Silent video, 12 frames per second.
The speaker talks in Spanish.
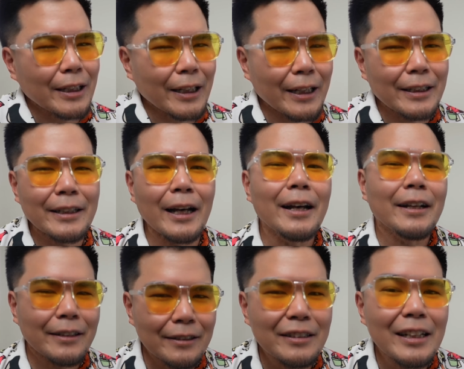tarjeta
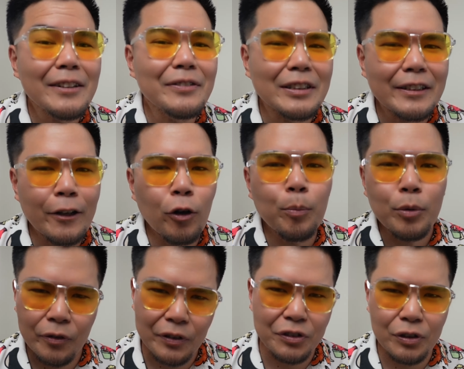de video
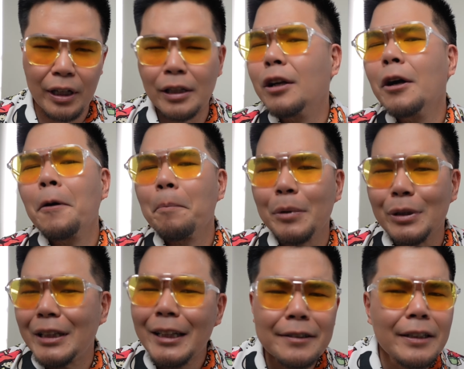profesional ¿Pero
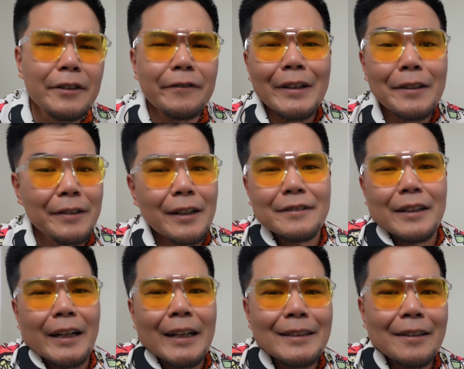en qué se diferencian las
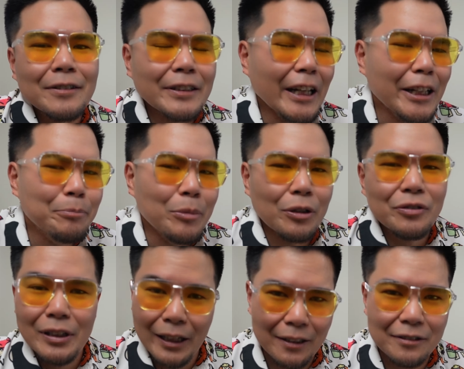tarjetas
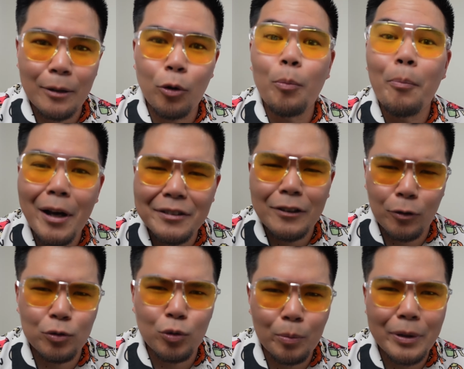gamers en las que estamos más
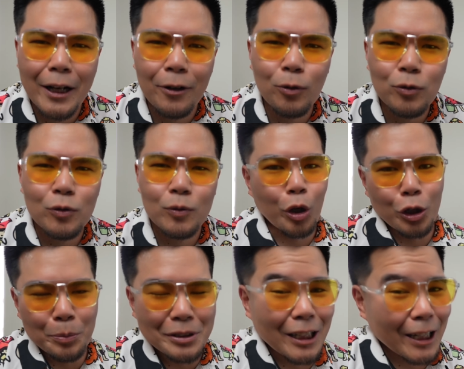acostumbrados?
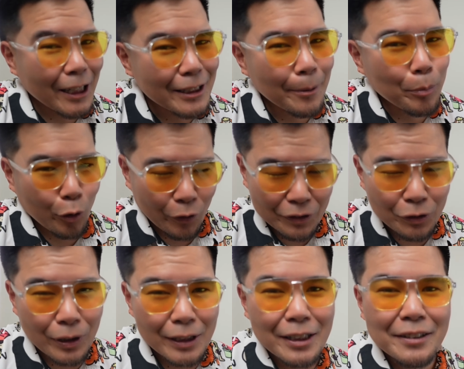Bueno, mi tarjeta
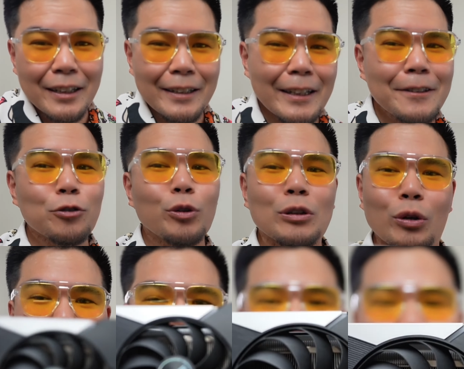profesional ya está dentro y lo
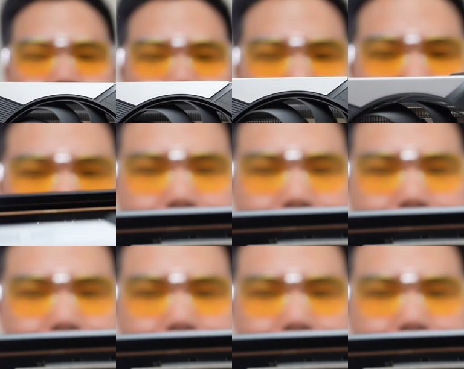que yo he sacado